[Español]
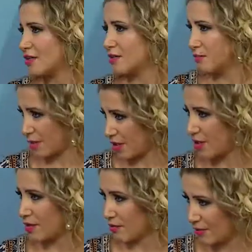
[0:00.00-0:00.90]
ah,
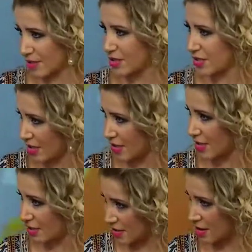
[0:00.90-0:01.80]
en bebés recién
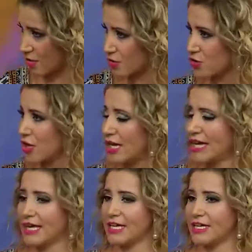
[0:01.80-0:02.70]
nacidos.
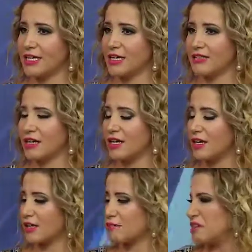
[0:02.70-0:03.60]
¿Y hasta
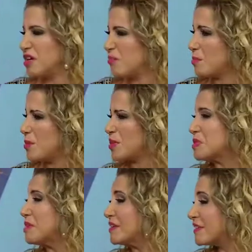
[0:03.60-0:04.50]
qué tiempo
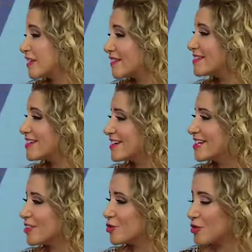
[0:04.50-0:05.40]
es pertinente seguir
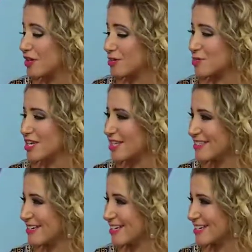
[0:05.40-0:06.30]
yendo con el
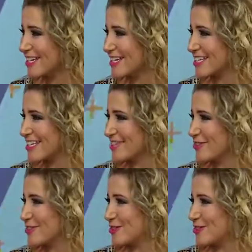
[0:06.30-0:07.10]
especialista en recién nacidos?